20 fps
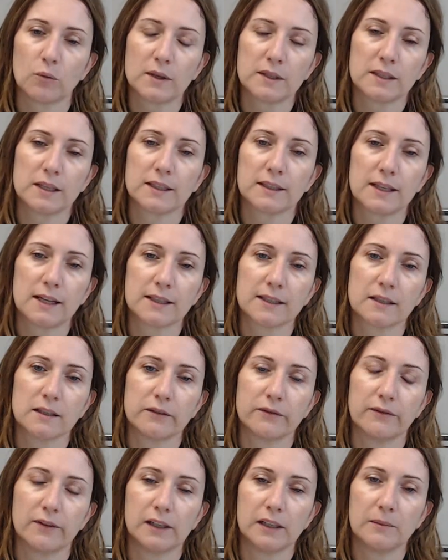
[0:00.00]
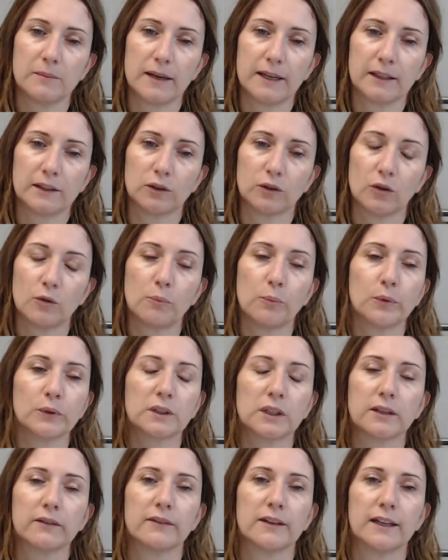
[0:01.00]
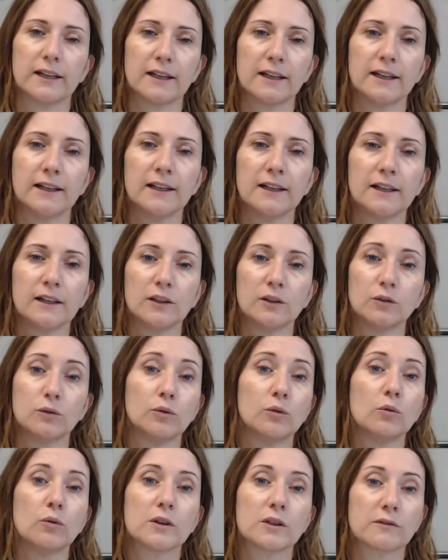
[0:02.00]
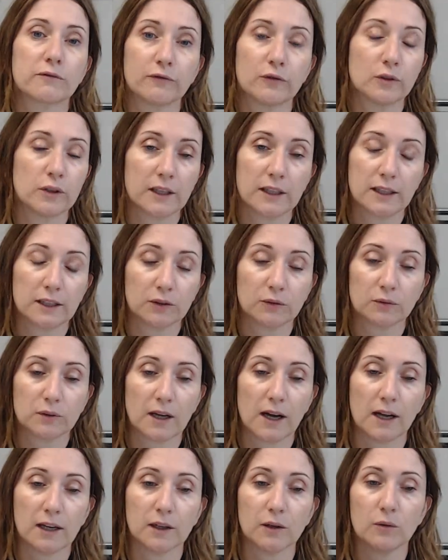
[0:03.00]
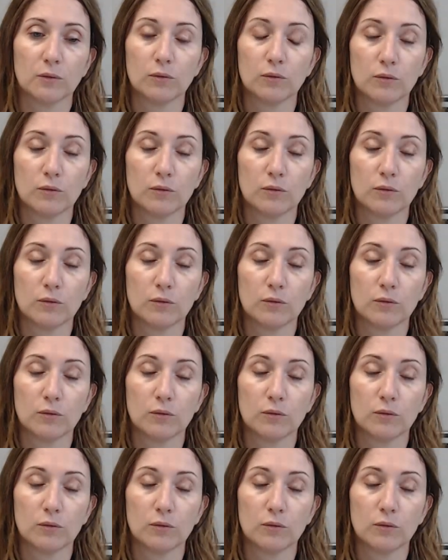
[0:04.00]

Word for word: Questa istanza di fallimento potrà avere due sfoghi naturali.